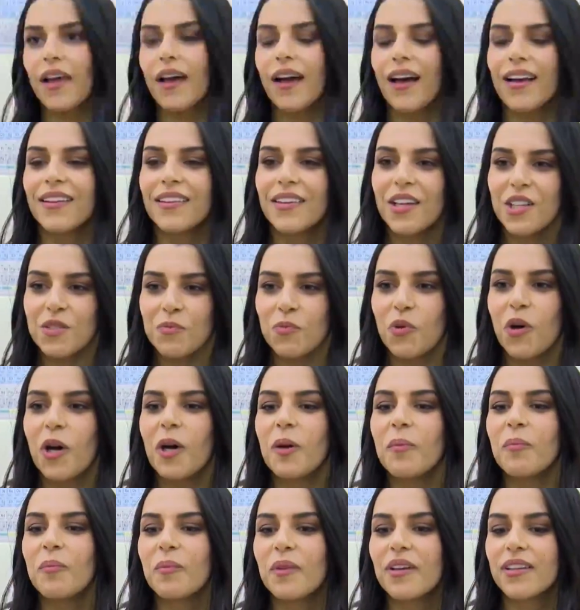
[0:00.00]
قديش
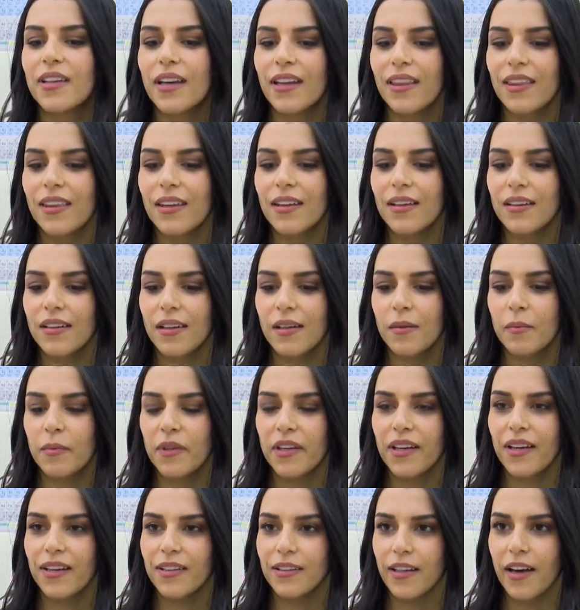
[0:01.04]
مهم تاثير
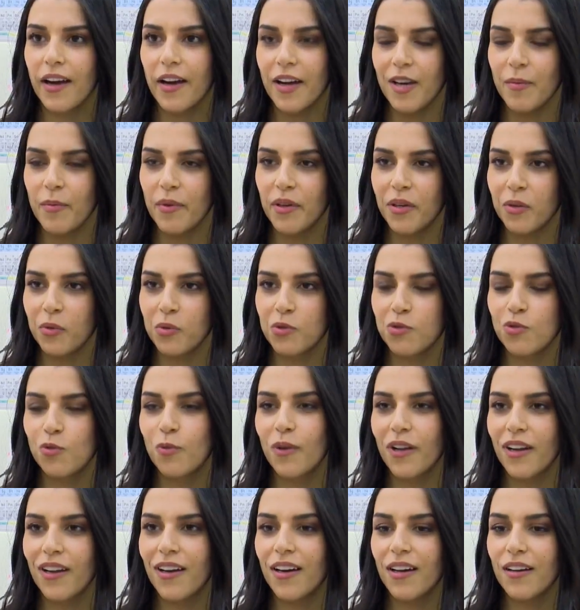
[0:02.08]
البيئه الداعمه
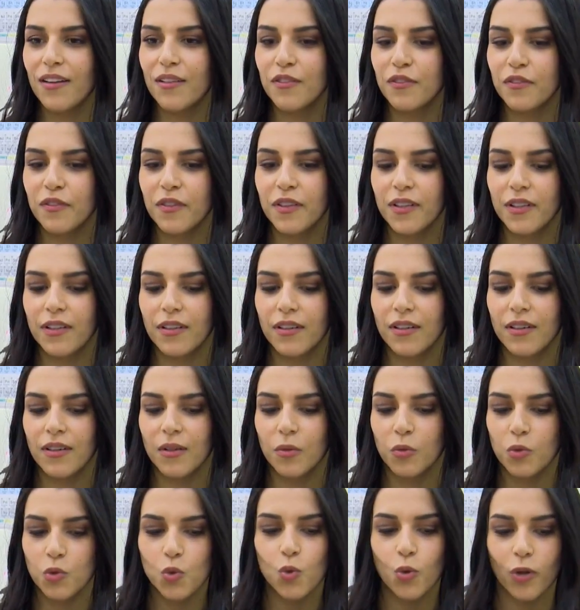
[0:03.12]
والزملاء في آه،
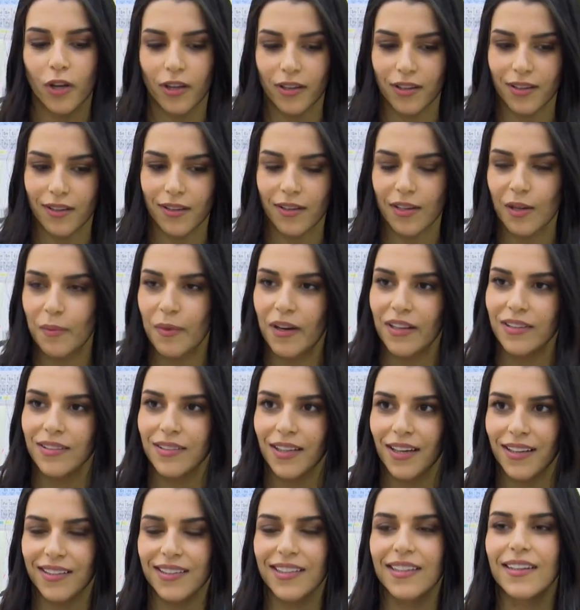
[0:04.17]
وصولك الى ما انت
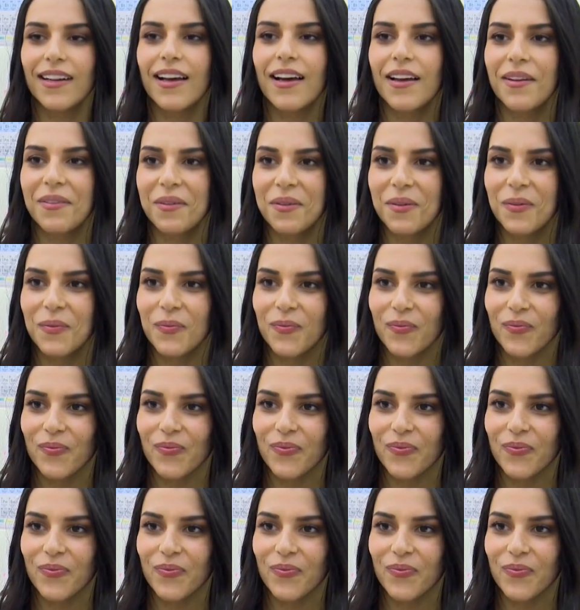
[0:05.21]
عليه الان اكيد كثير